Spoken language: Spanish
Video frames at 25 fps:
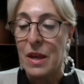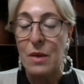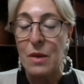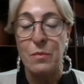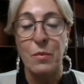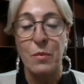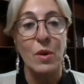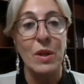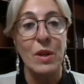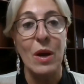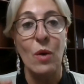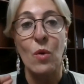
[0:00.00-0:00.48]

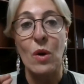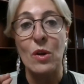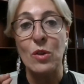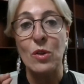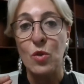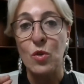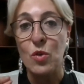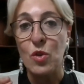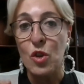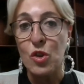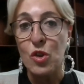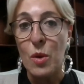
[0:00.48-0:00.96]
Porque
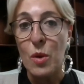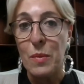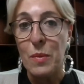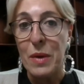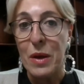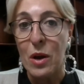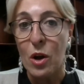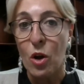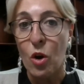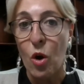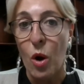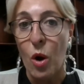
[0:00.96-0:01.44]
cuando uno toma
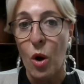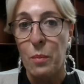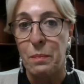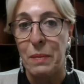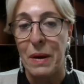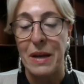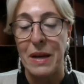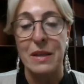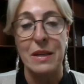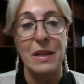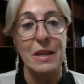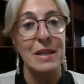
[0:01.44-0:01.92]
en
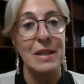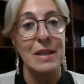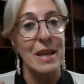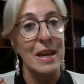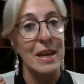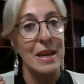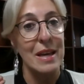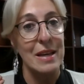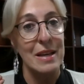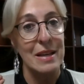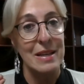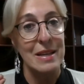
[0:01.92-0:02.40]
copa y
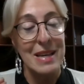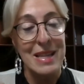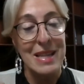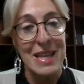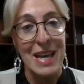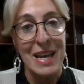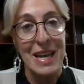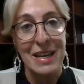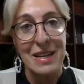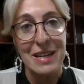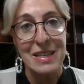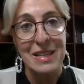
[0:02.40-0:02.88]
de, y
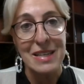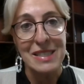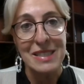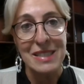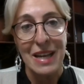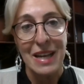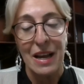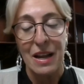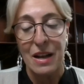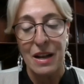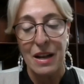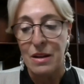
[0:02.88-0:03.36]
de
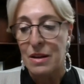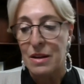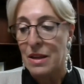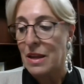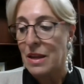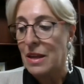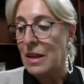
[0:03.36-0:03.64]
cristal,